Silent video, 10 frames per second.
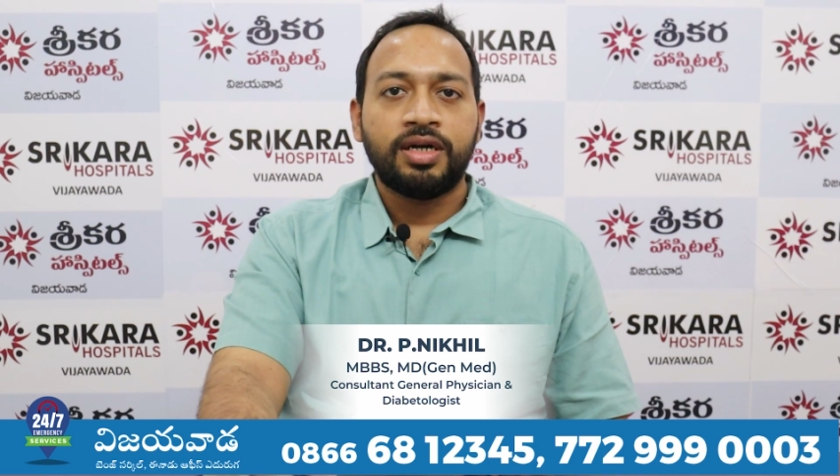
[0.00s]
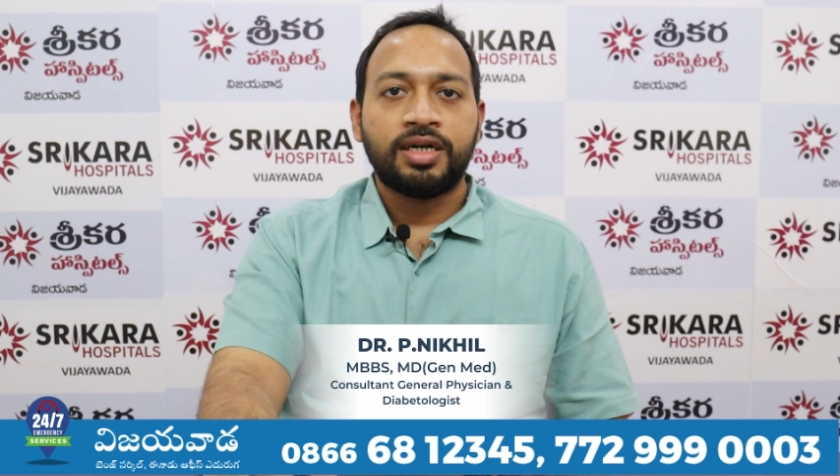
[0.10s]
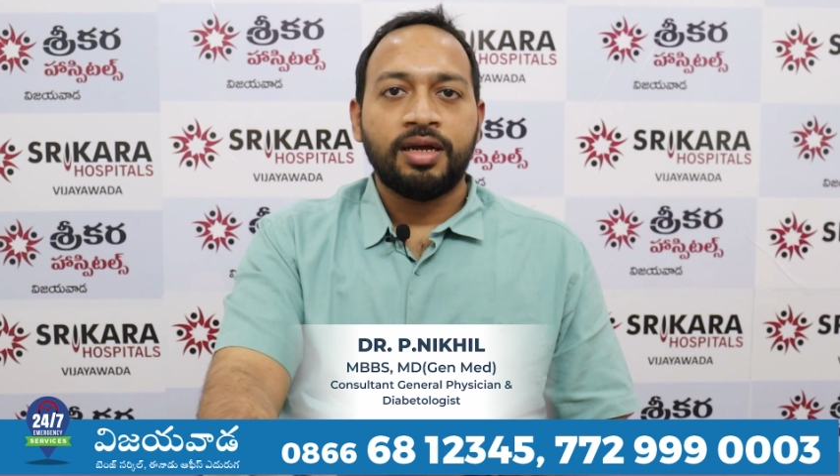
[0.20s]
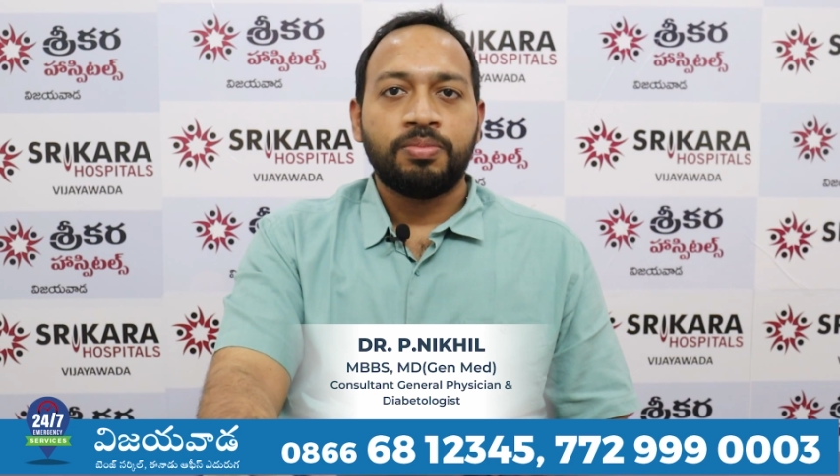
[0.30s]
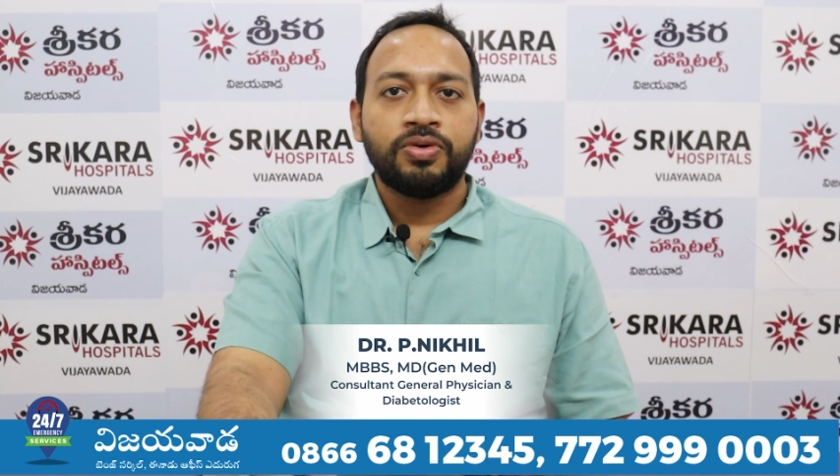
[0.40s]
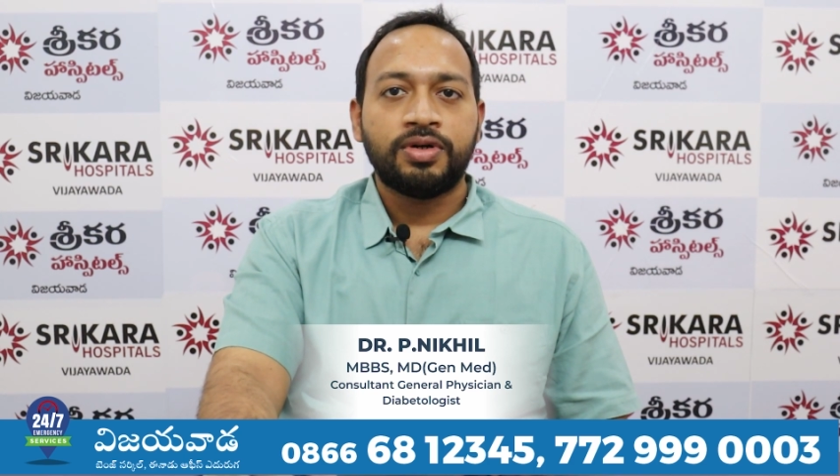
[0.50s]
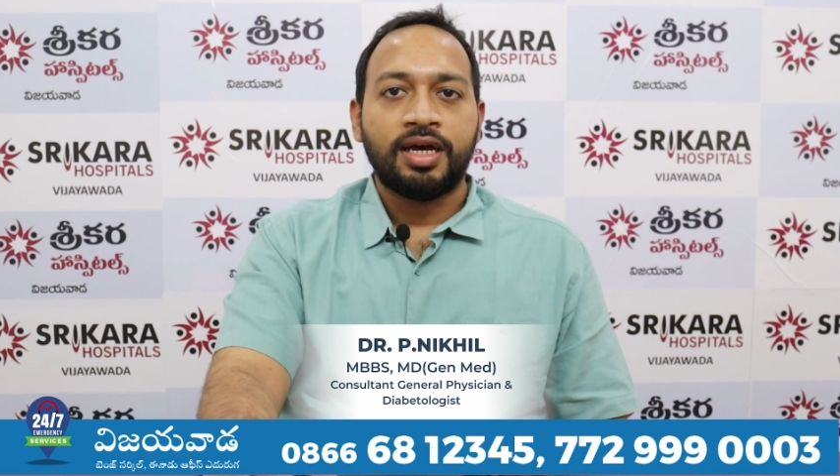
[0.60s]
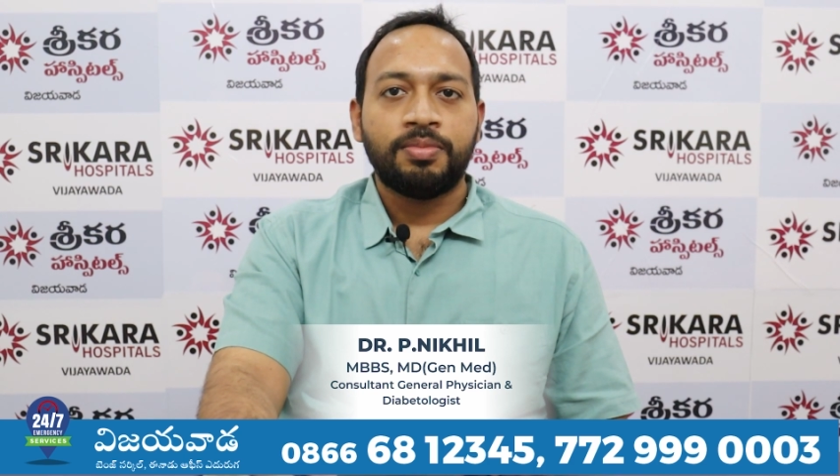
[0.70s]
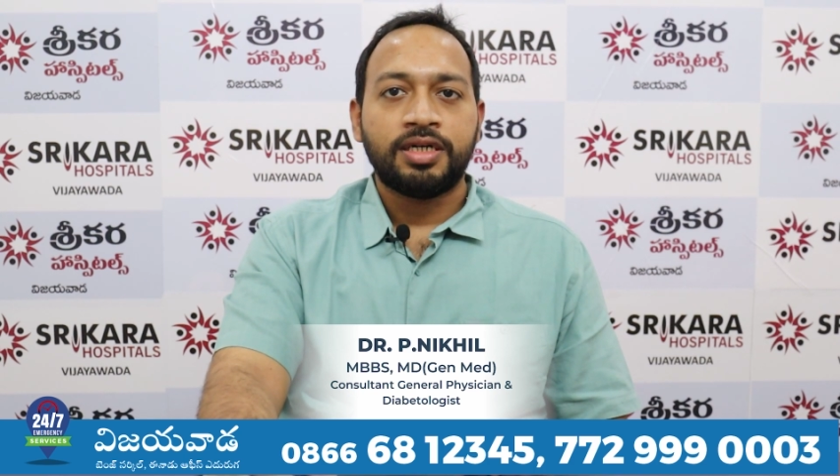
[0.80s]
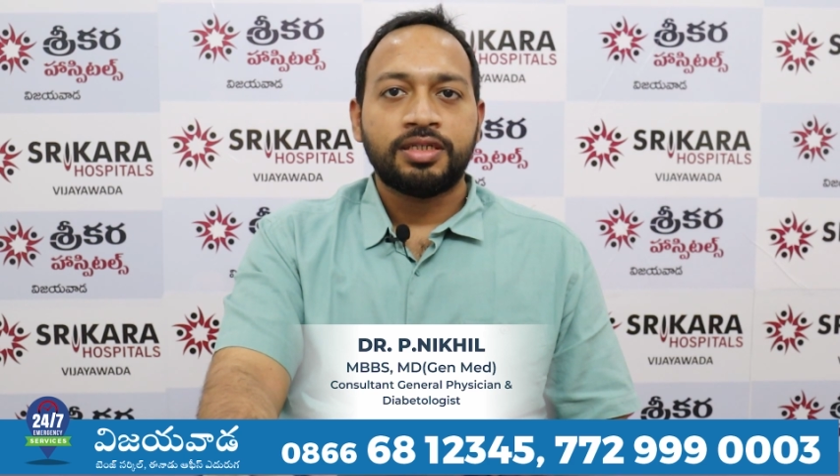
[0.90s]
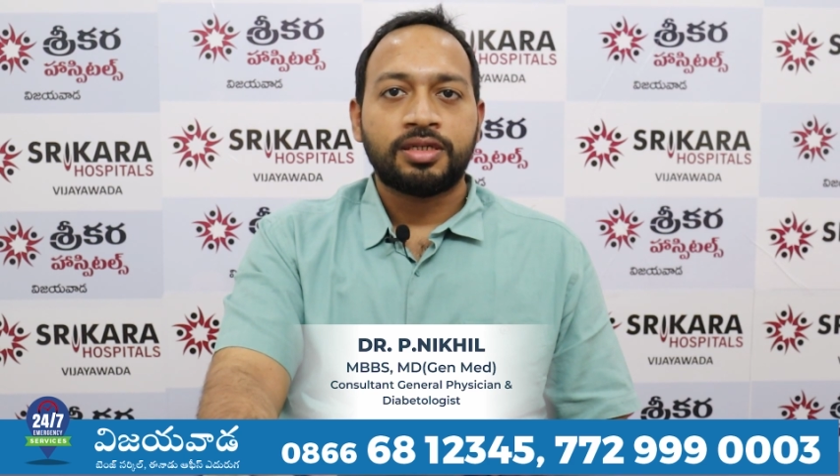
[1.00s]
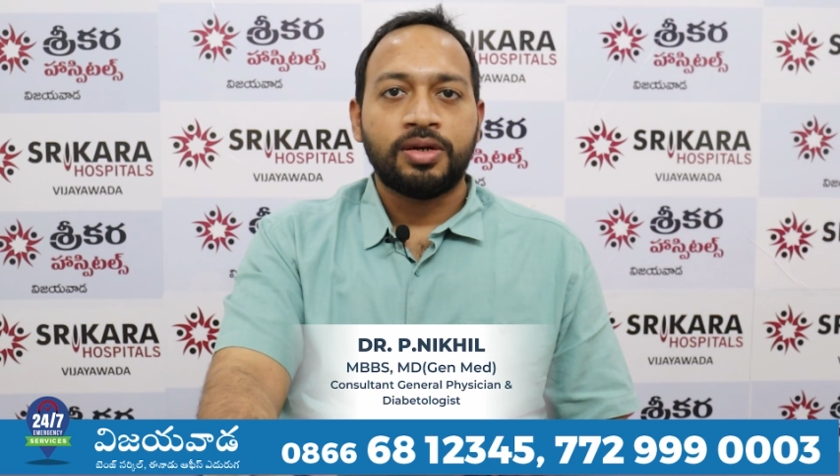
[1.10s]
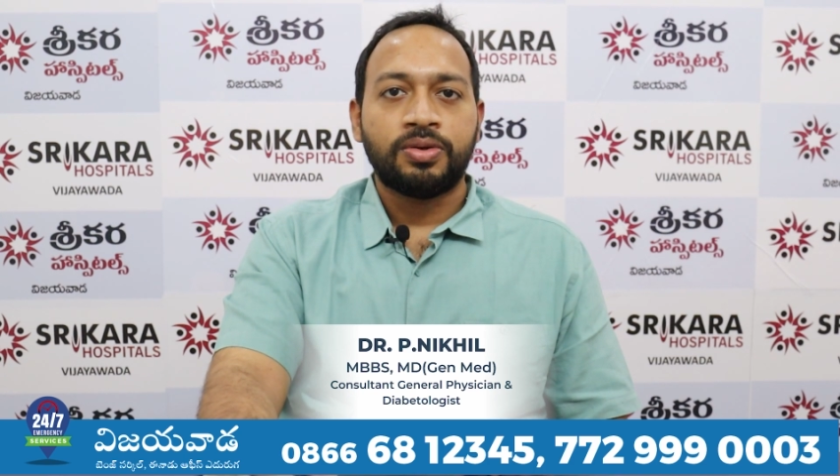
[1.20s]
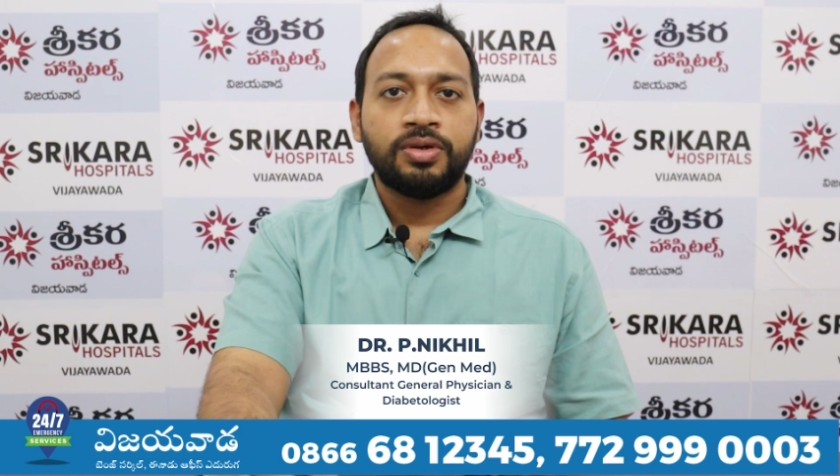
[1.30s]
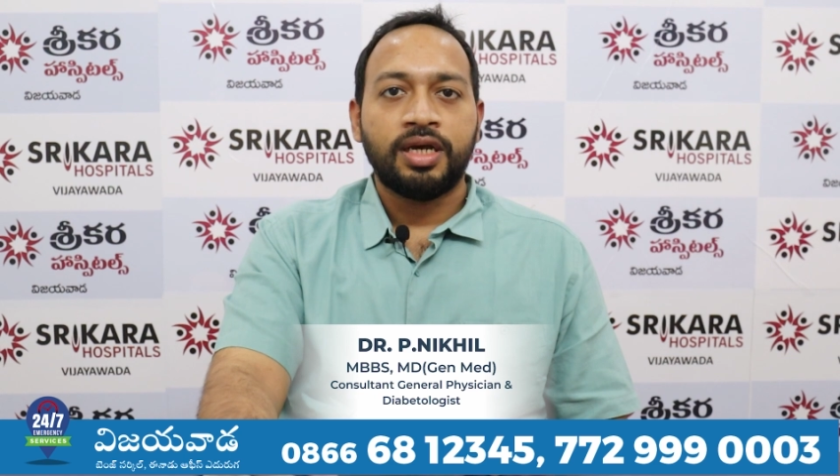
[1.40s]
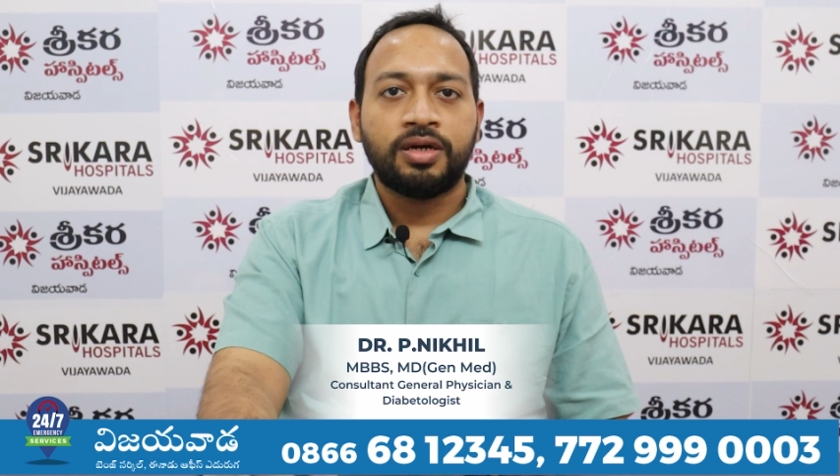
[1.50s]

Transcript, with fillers: వన్ టైప్ టూ డయాబెటీస్లో